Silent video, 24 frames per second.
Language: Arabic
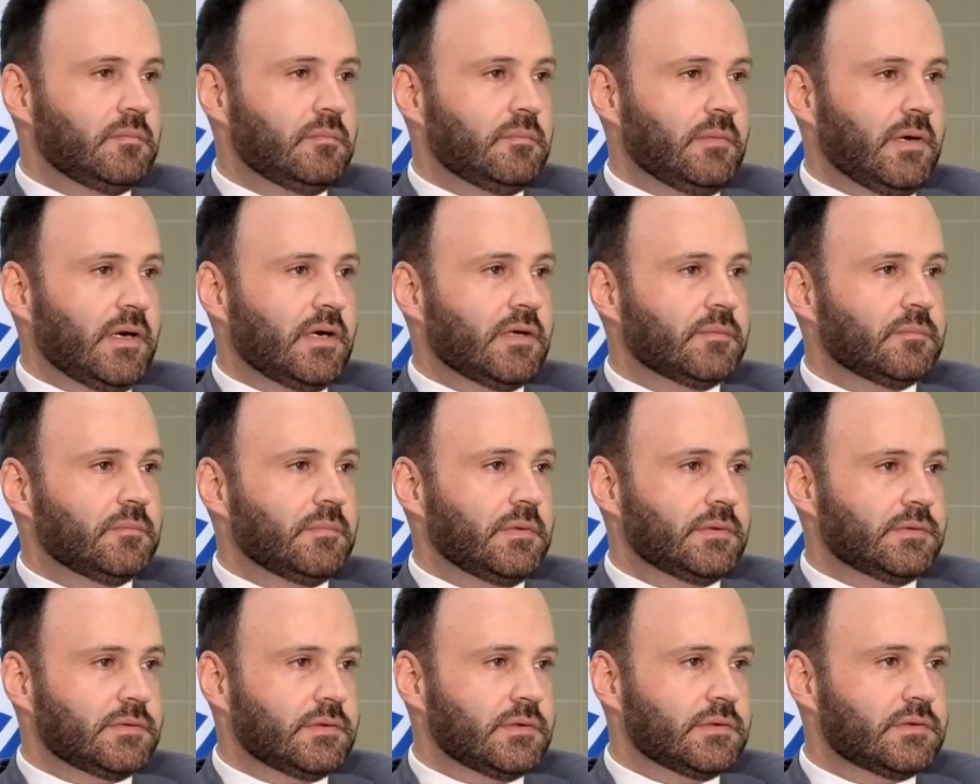معرض
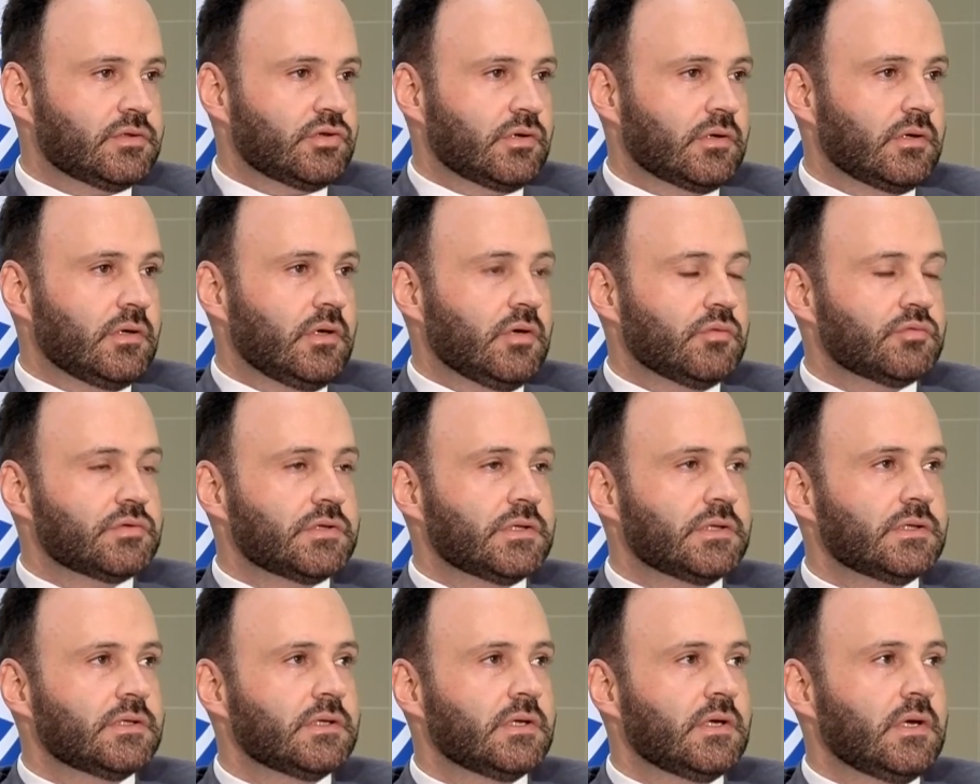منطقه الشرق
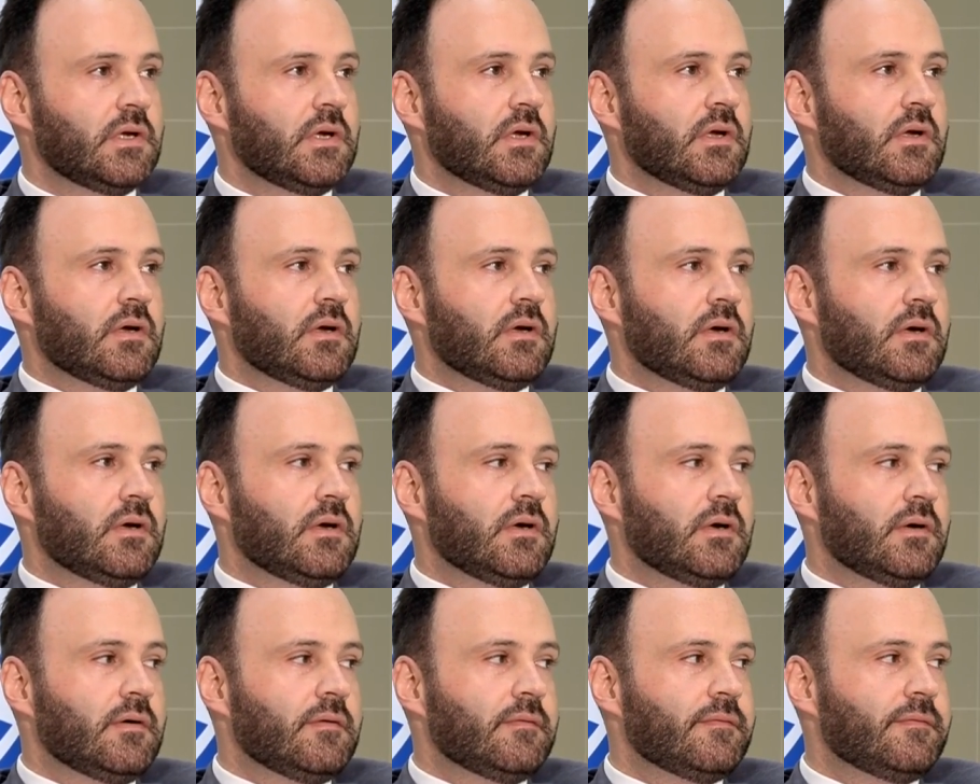الاوسط
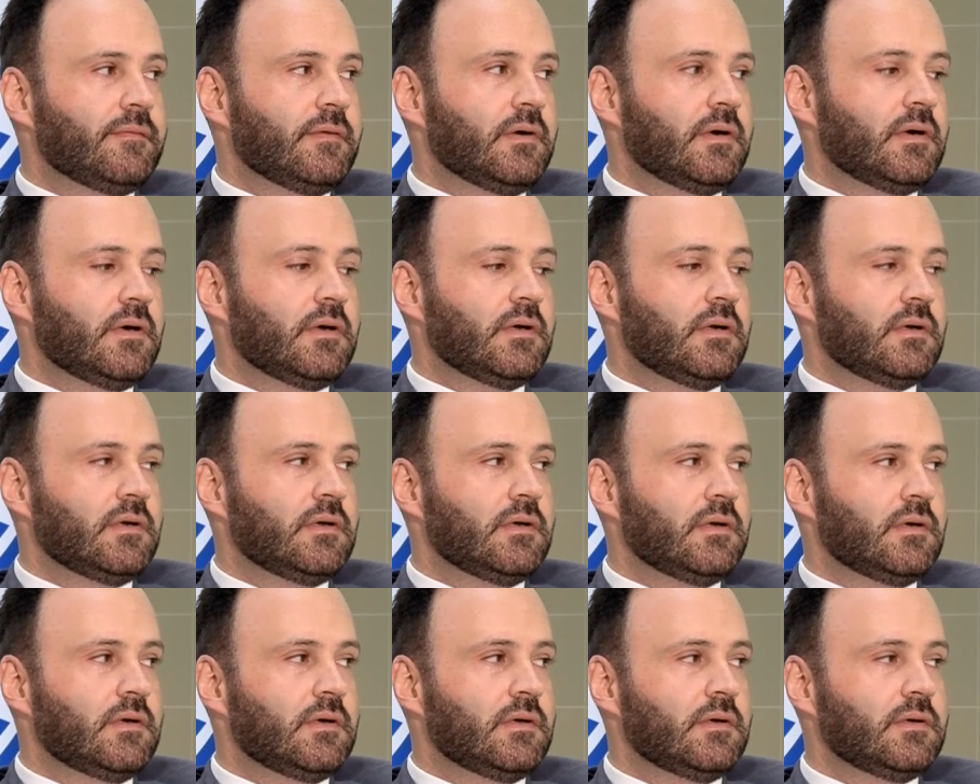آه،
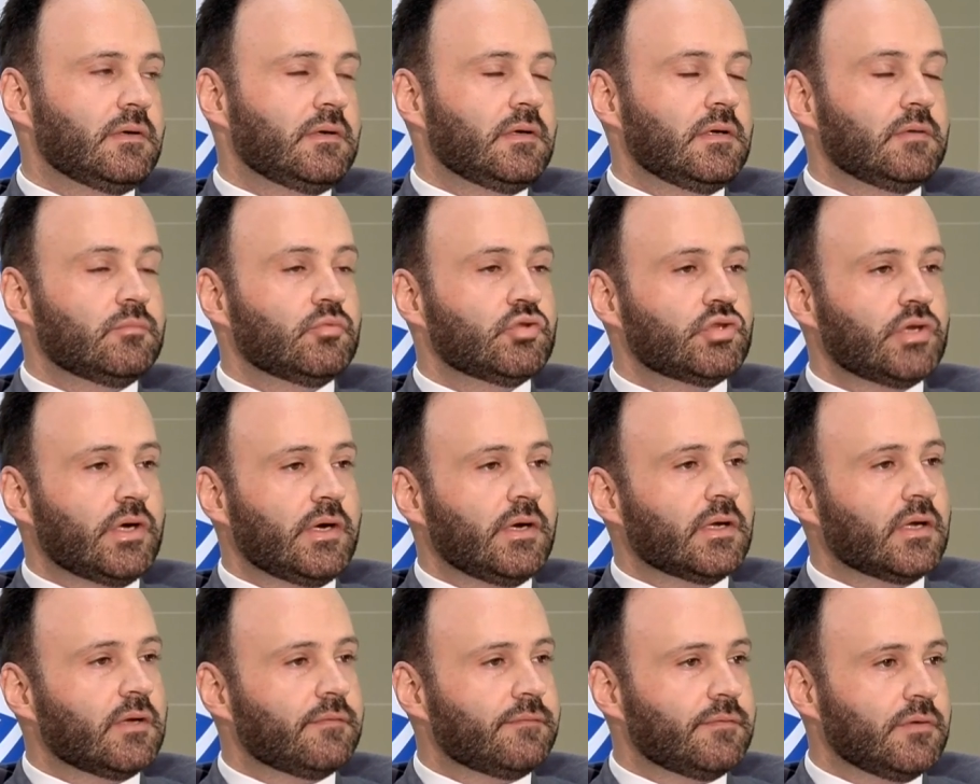
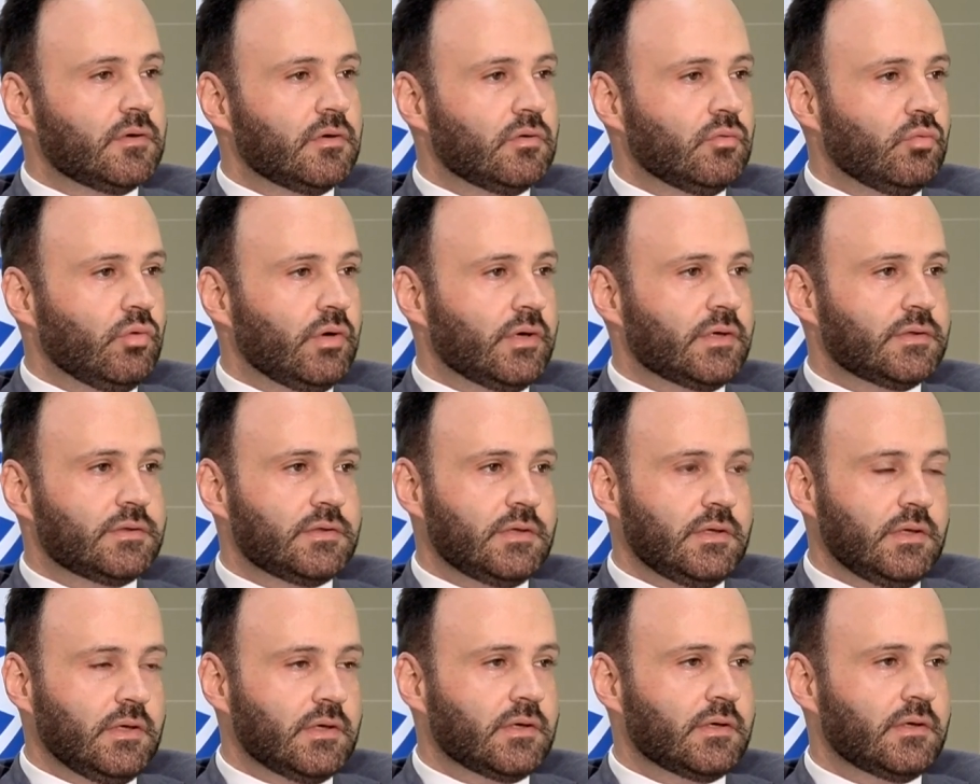فالمشاركه فيه هو
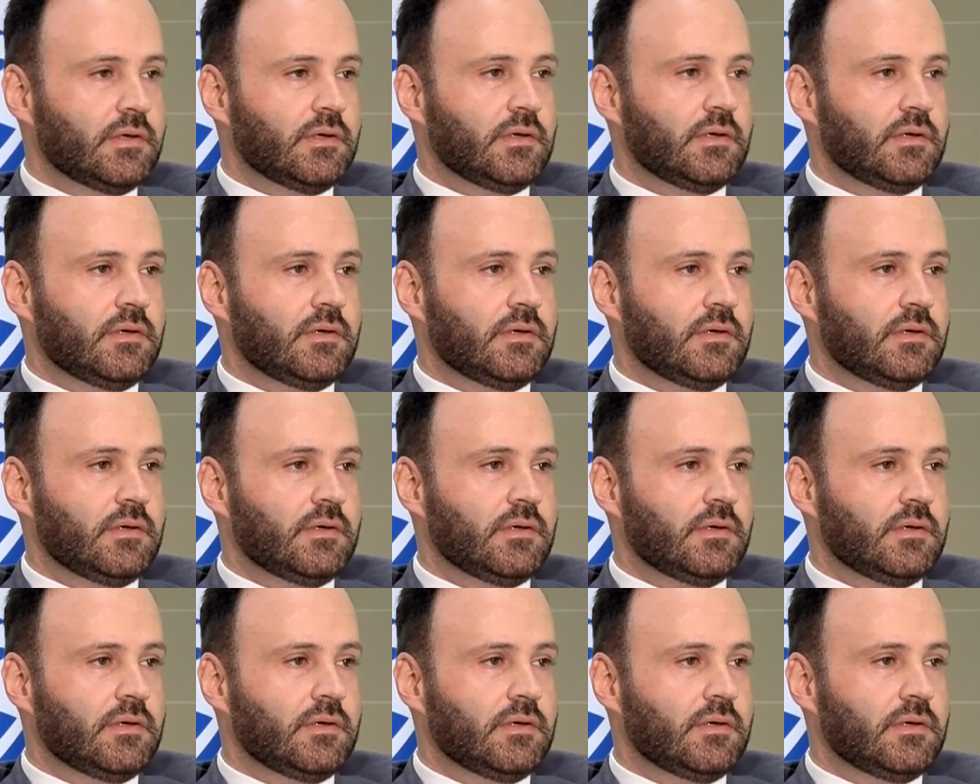كثير